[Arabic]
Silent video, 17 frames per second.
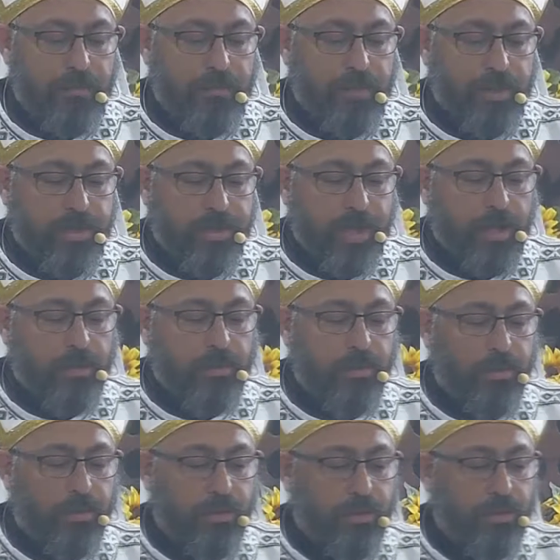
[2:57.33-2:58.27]
في
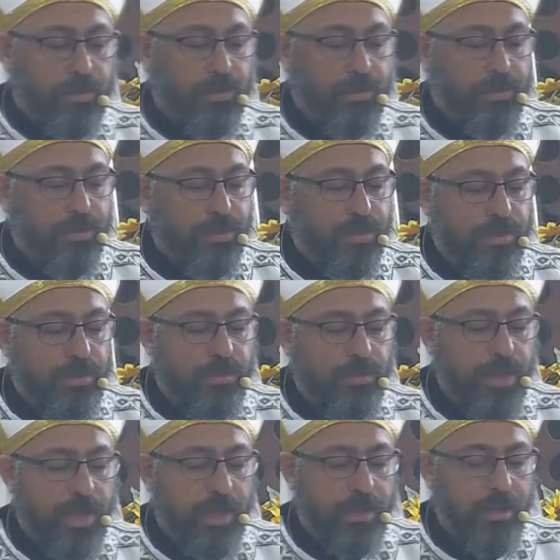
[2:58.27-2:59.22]
رسالته لكورنثوس
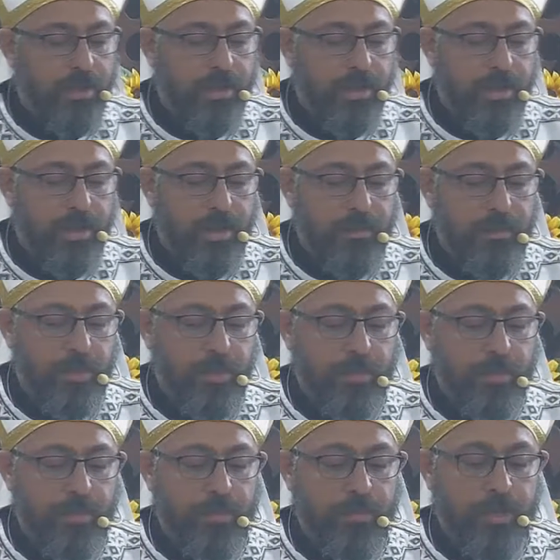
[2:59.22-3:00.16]
الأولى
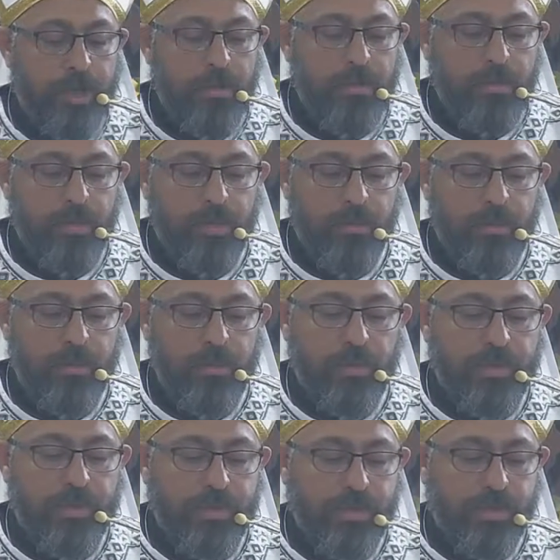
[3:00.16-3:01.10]
بيقول من هو
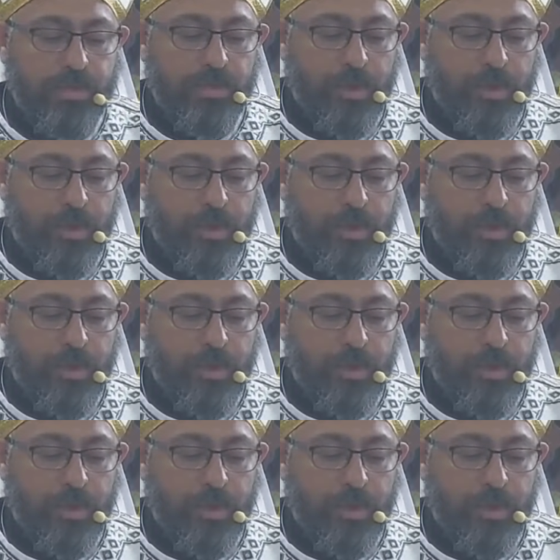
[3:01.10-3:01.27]
بولس